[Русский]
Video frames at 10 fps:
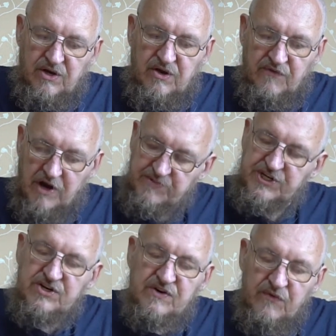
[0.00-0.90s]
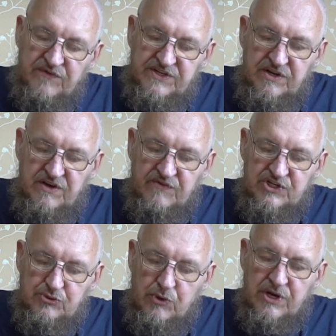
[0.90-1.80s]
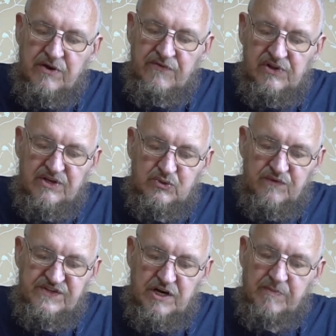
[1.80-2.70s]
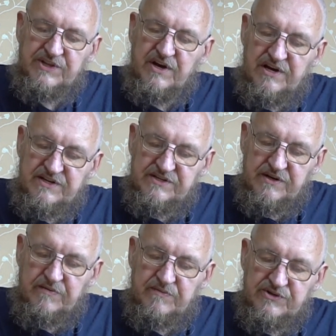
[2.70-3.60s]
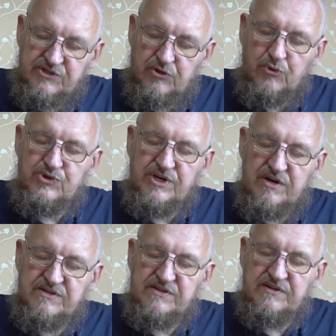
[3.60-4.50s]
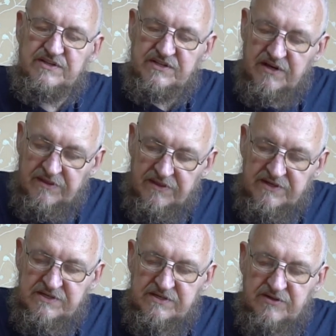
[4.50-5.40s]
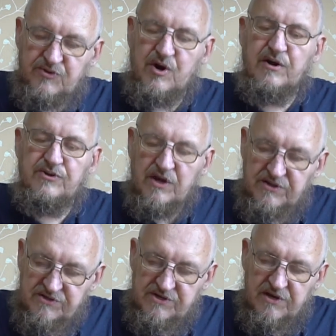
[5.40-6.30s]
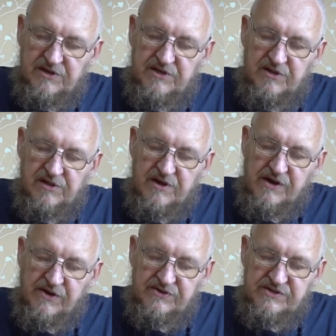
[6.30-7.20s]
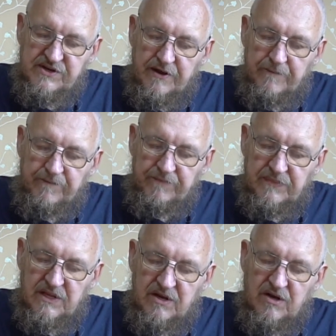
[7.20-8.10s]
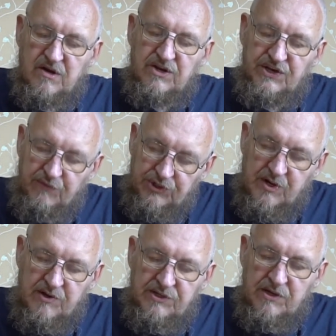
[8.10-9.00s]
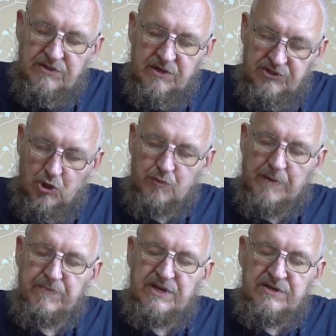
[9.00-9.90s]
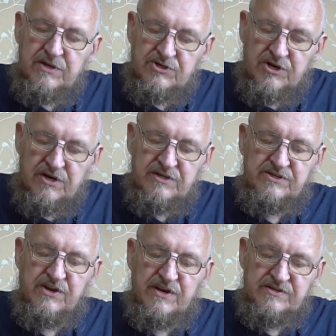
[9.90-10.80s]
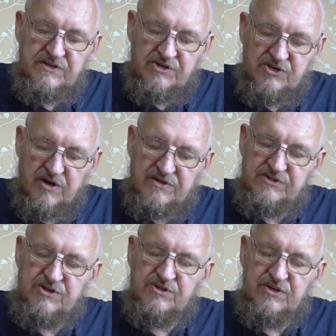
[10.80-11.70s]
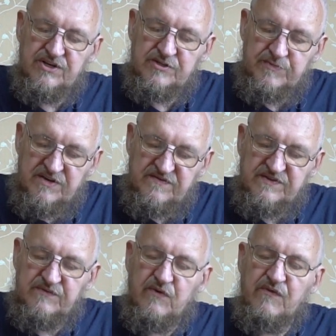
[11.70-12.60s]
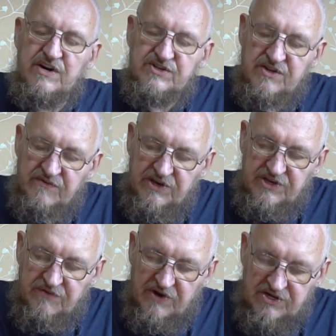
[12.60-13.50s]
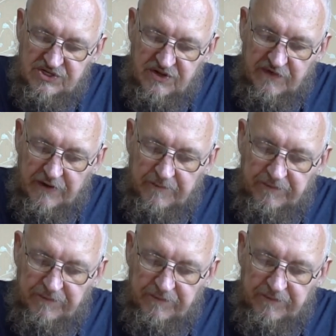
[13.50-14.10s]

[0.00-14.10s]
Вообще же вовсе не в историко-философском анализе заключается ценность трактата Диогена Лаэрция. Его трактат – это любопытнейшая и интереснейшая античная смесь всего важного и неважного,